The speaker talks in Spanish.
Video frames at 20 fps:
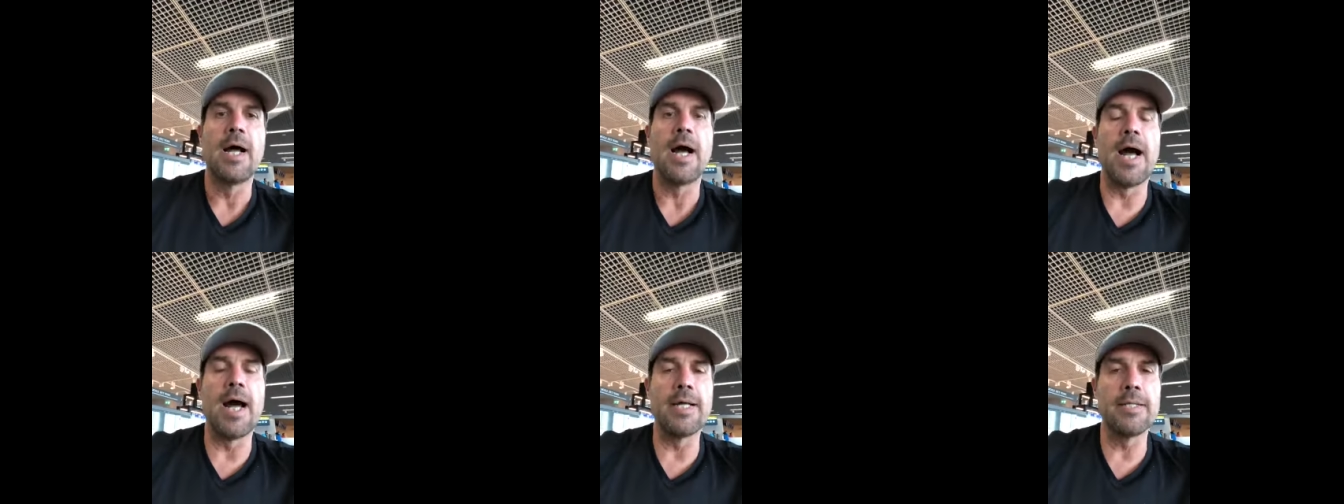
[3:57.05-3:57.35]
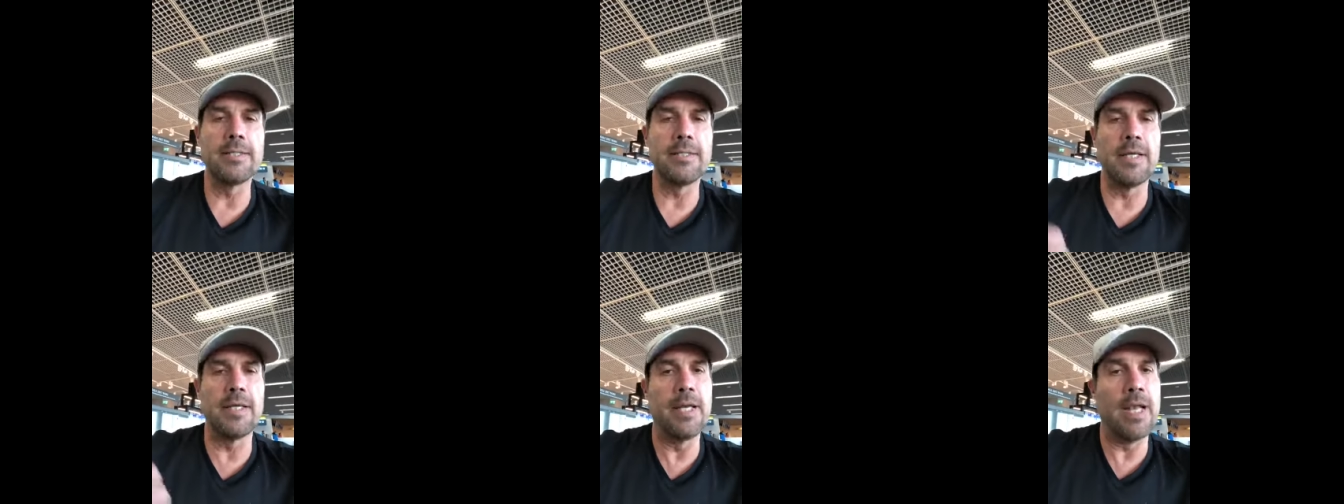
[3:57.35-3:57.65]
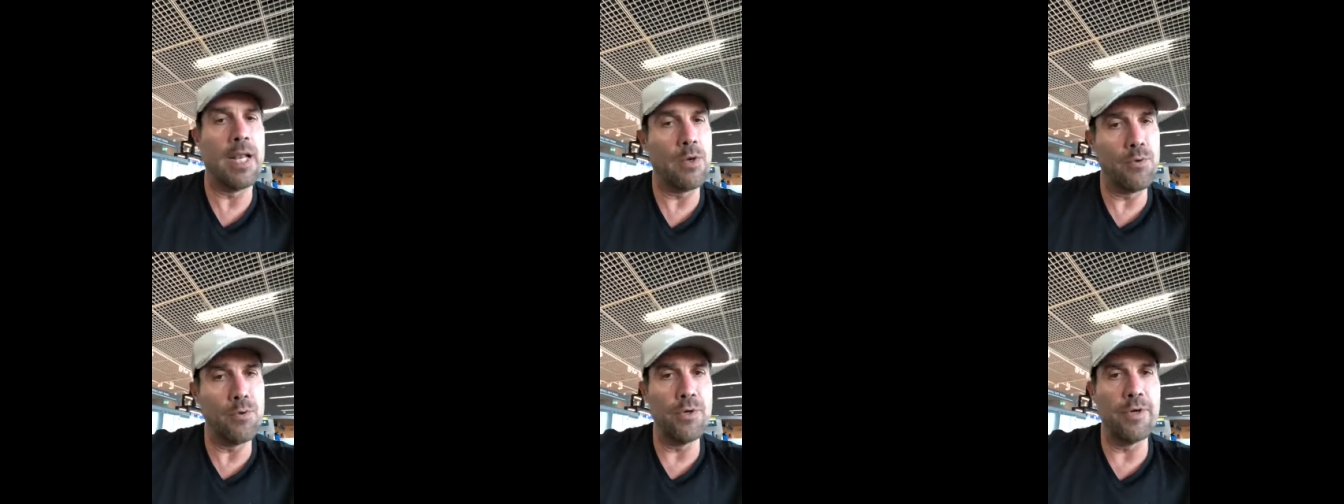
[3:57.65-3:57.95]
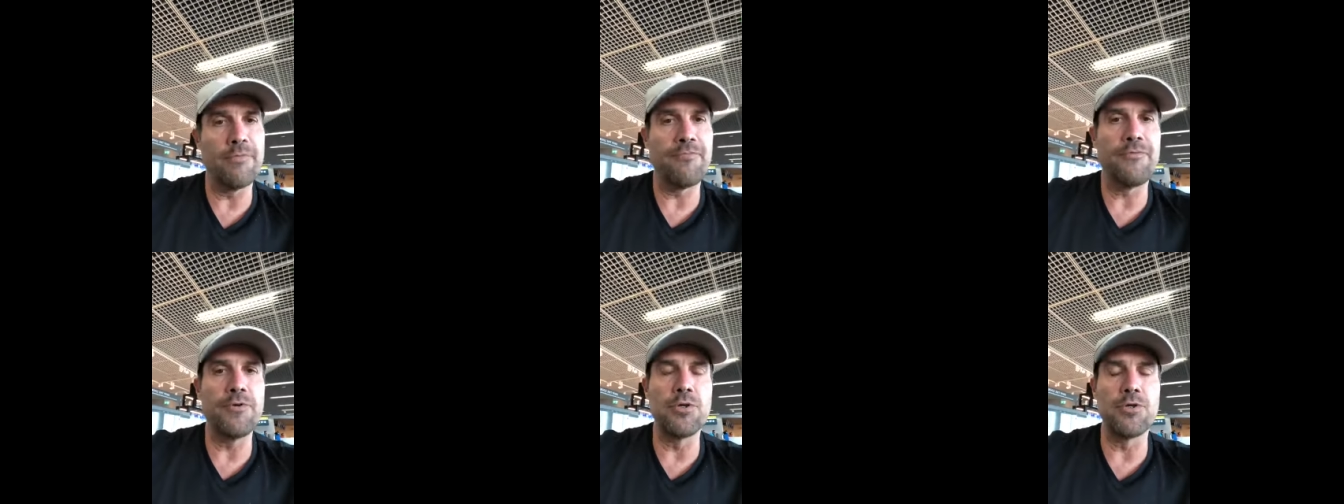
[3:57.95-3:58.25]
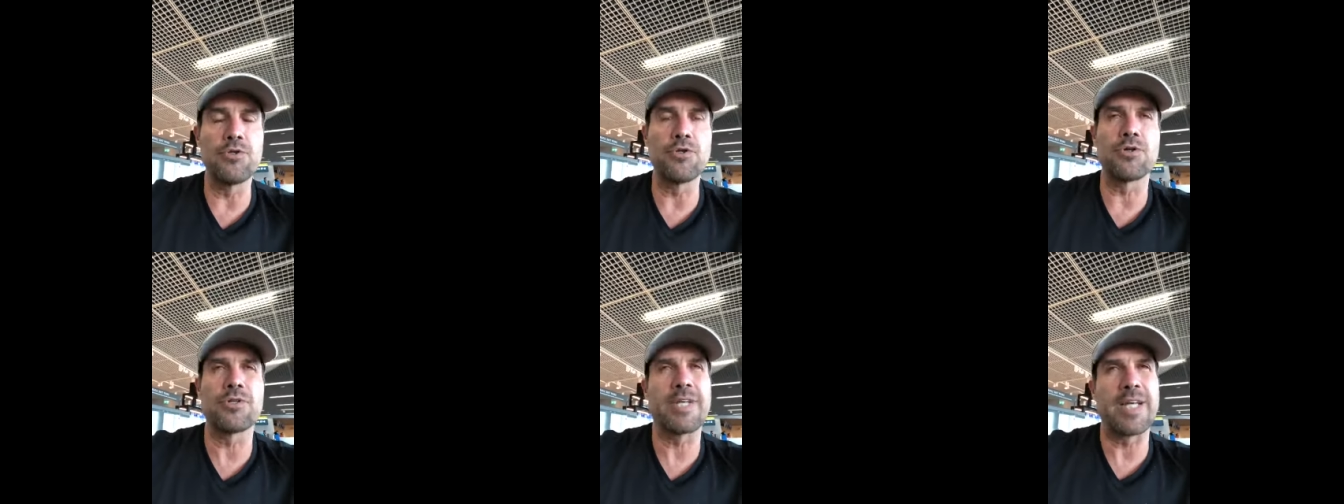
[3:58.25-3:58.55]
han en algunos
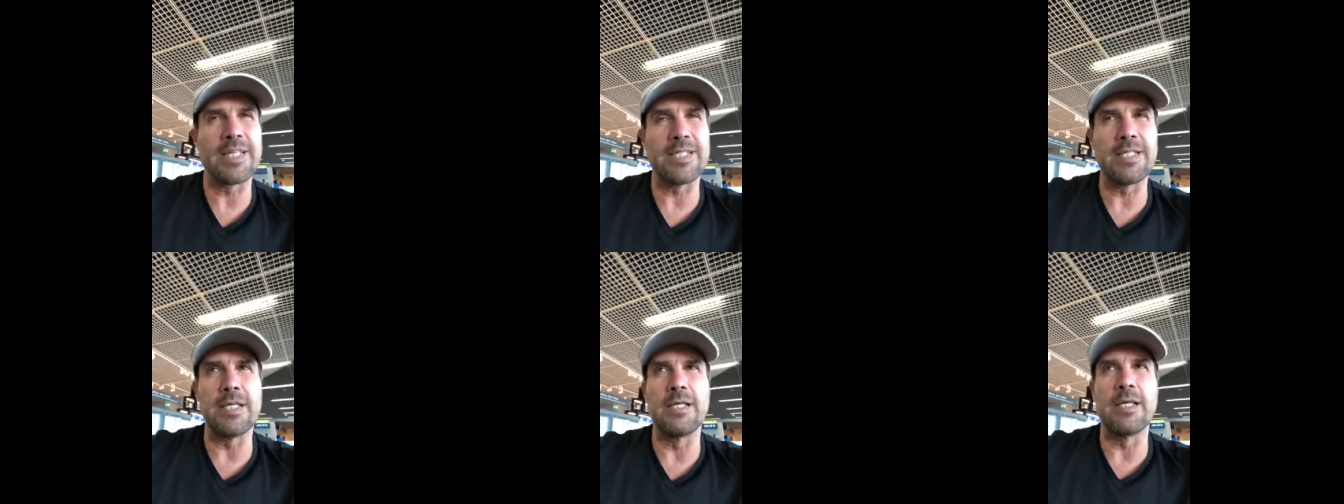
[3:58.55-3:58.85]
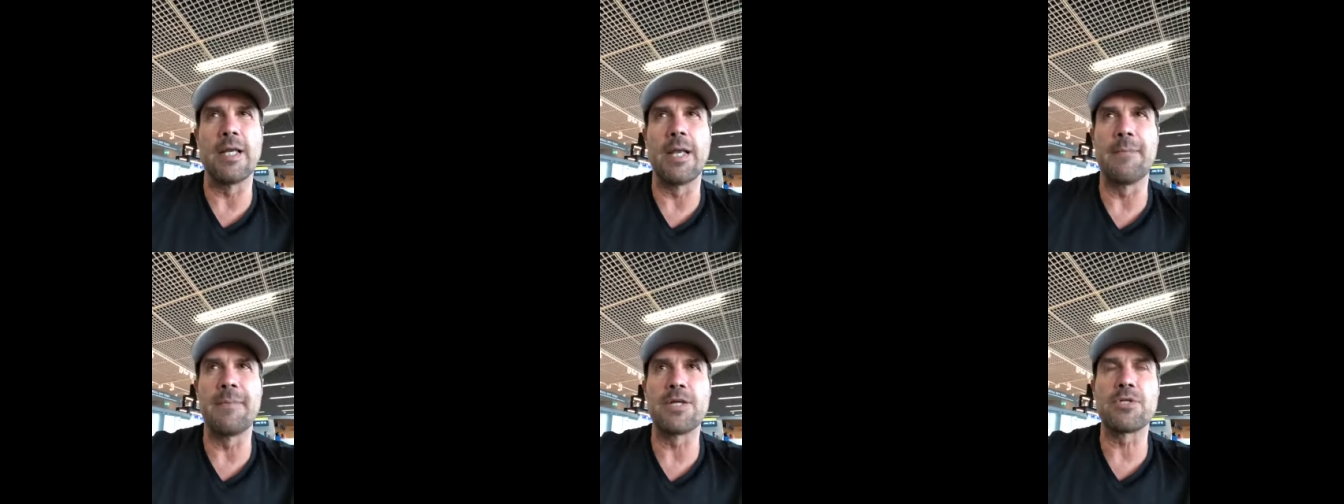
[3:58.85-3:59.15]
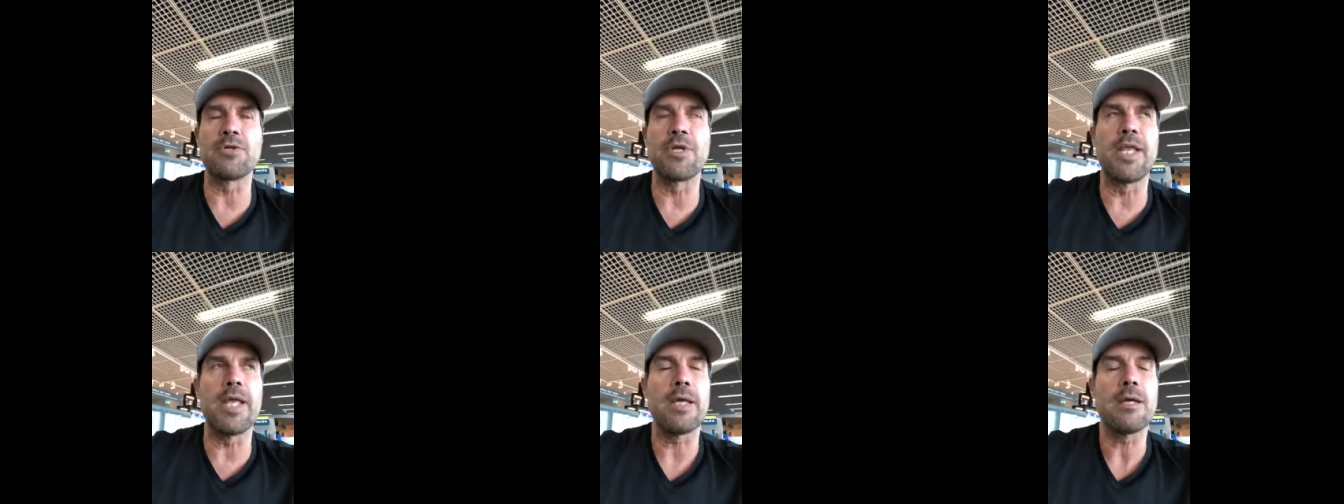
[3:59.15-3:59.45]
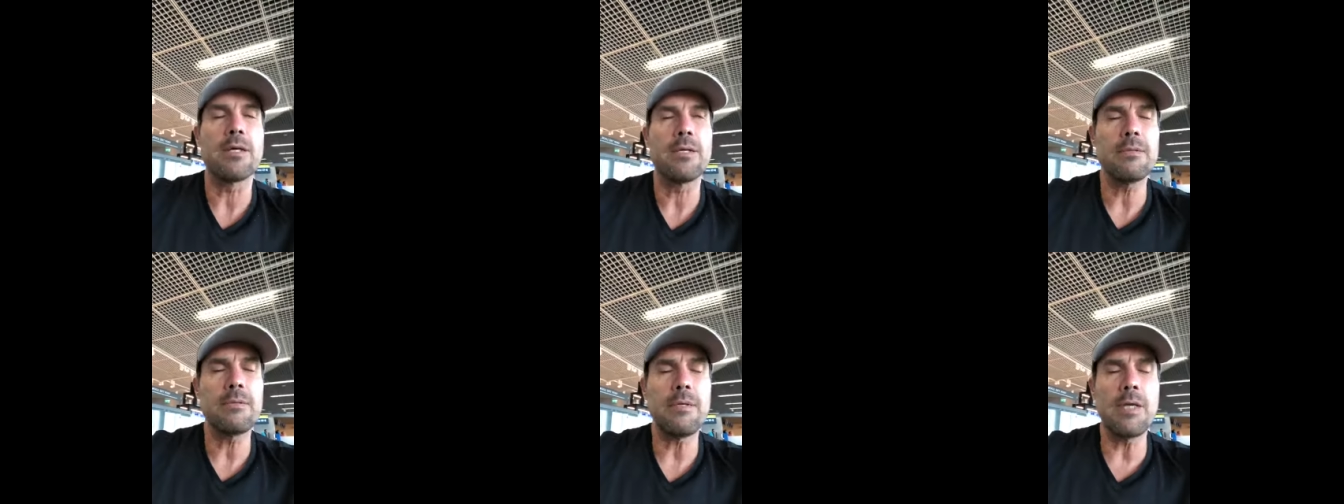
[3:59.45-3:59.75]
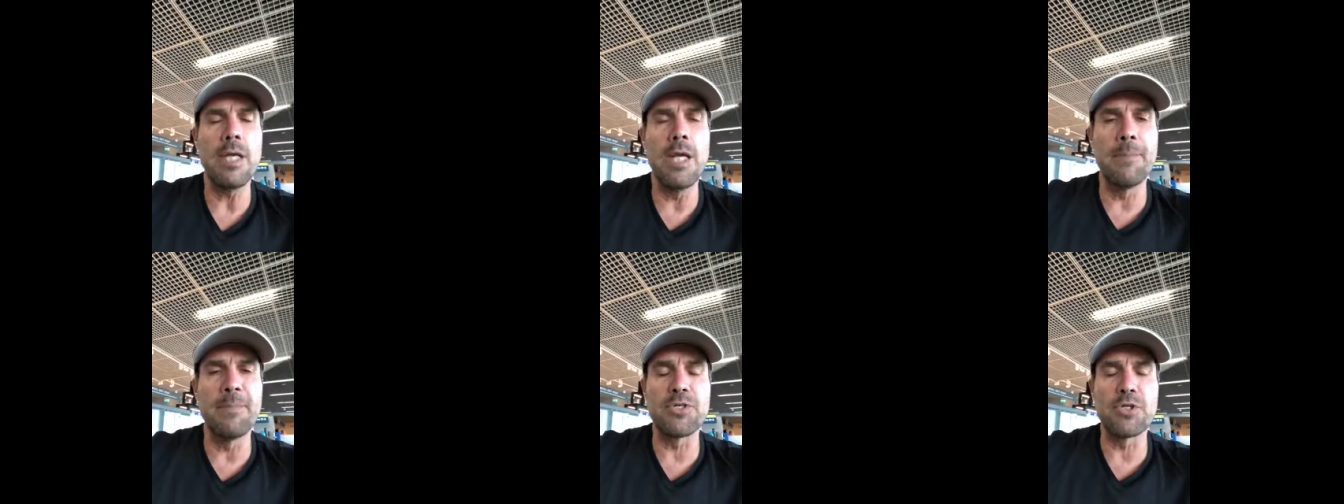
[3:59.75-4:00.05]
futures, casi en la mayoría, la